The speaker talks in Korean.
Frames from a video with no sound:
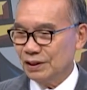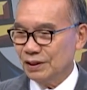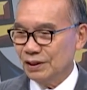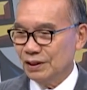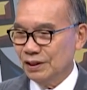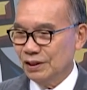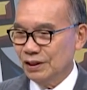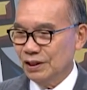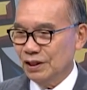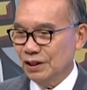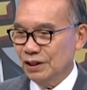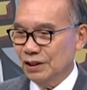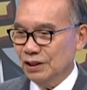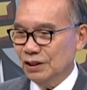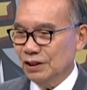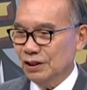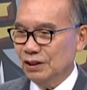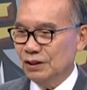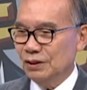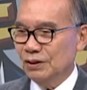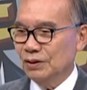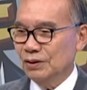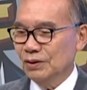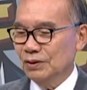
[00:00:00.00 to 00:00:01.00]
근데
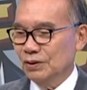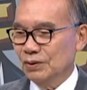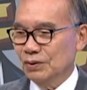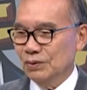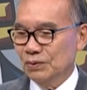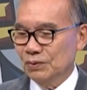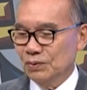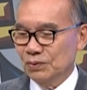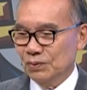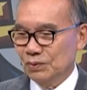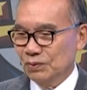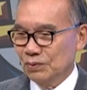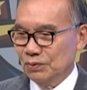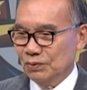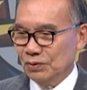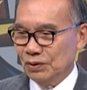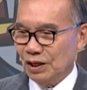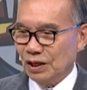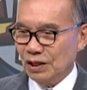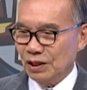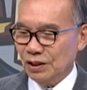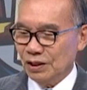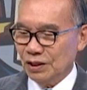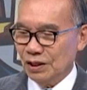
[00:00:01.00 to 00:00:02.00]
이 우리
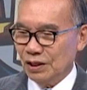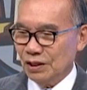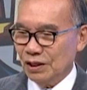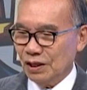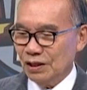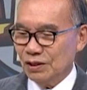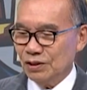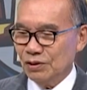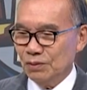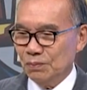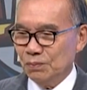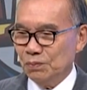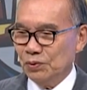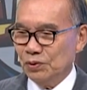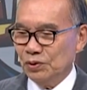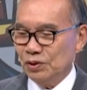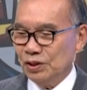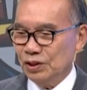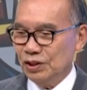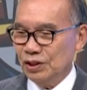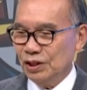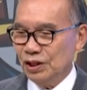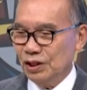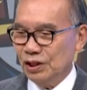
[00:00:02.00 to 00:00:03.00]
아까 이제 다섯
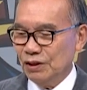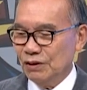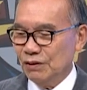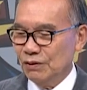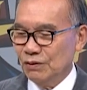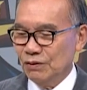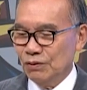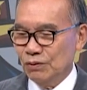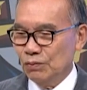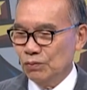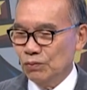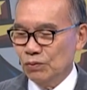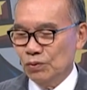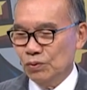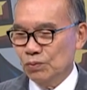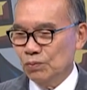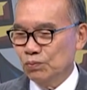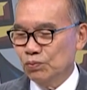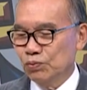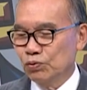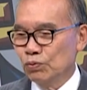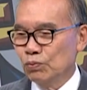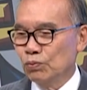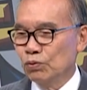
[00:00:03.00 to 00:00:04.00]
번째
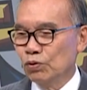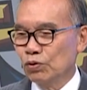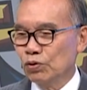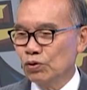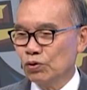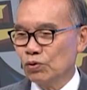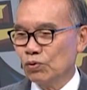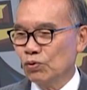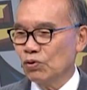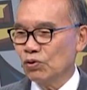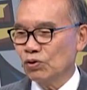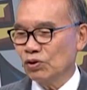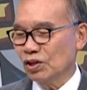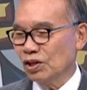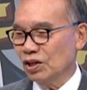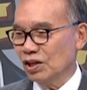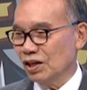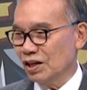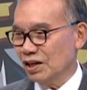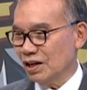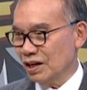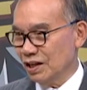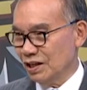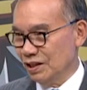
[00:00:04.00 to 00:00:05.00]
부모를
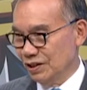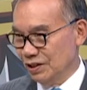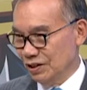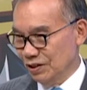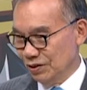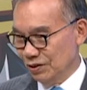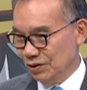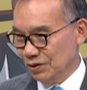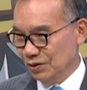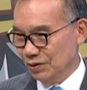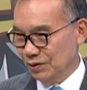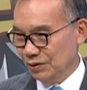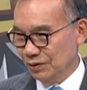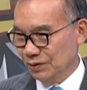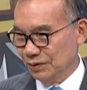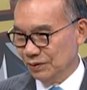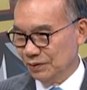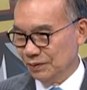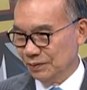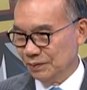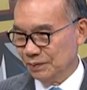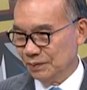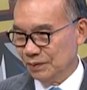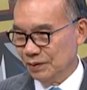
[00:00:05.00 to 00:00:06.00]
공경하라 했지요.
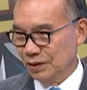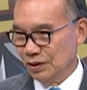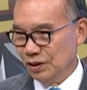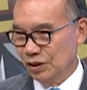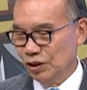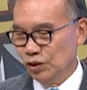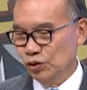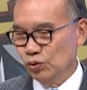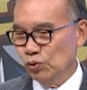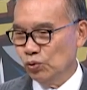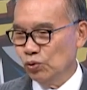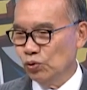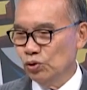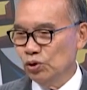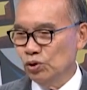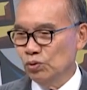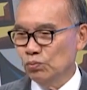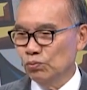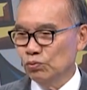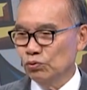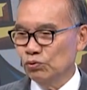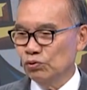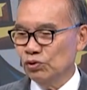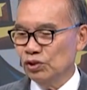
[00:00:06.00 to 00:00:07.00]
네. 이
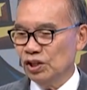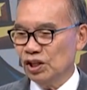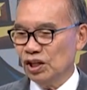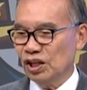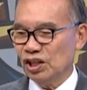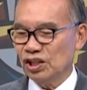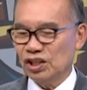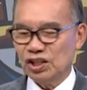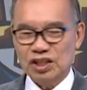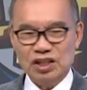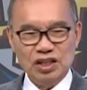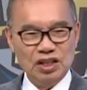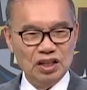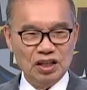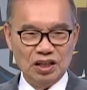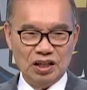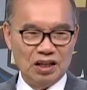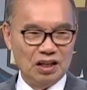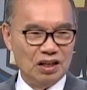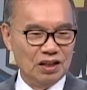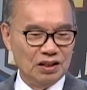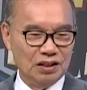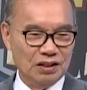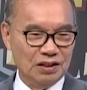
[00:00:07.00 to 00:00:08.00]
노인 문제가
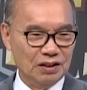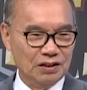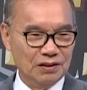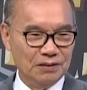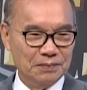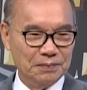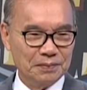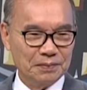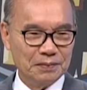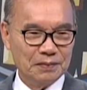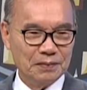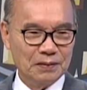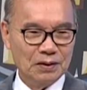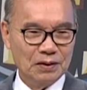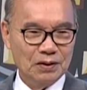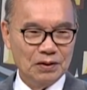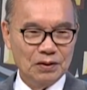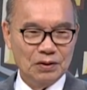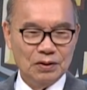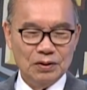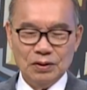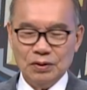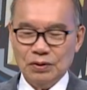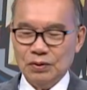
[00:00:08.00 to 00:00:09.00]
심각하거든.
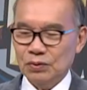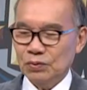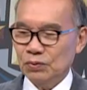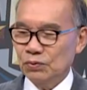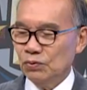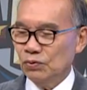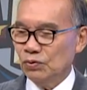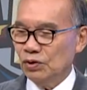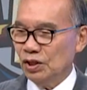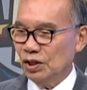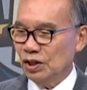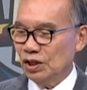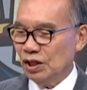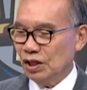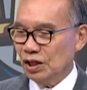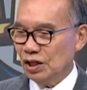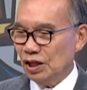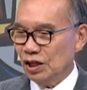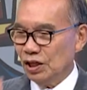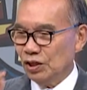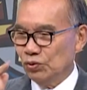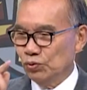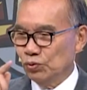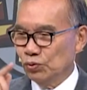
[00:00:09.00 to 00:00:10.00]

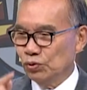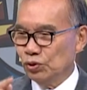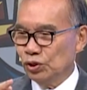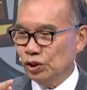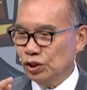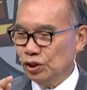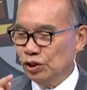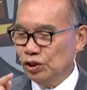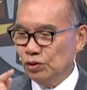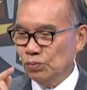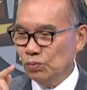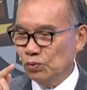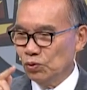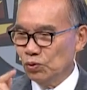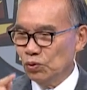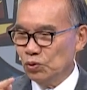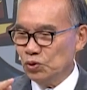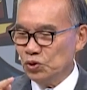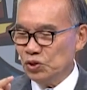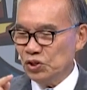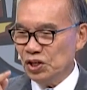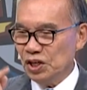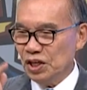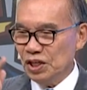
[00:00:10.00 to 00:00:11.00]
우리나라
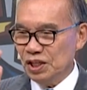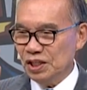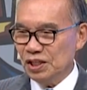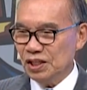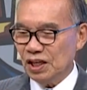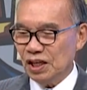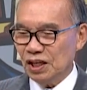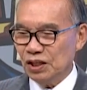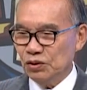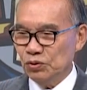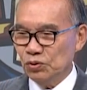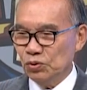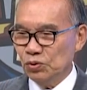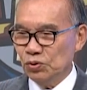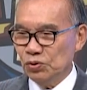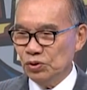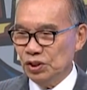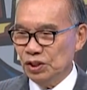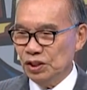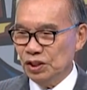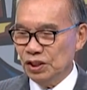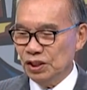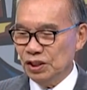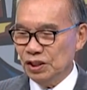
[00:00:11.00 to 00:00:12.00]
65세 이상
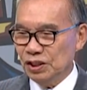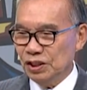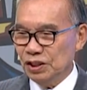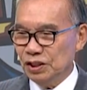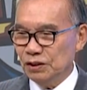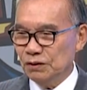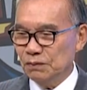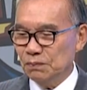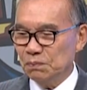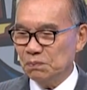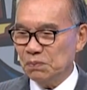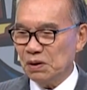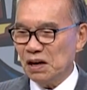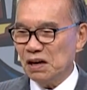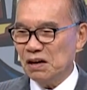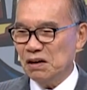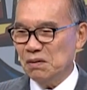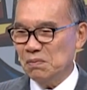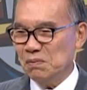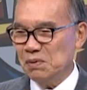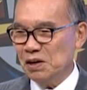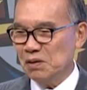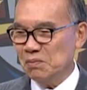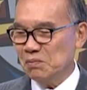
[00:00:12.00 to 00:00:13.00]
노인이 지금
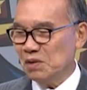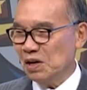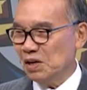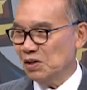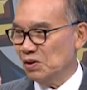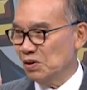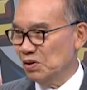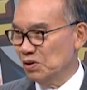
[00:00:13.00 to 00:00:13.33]
800만을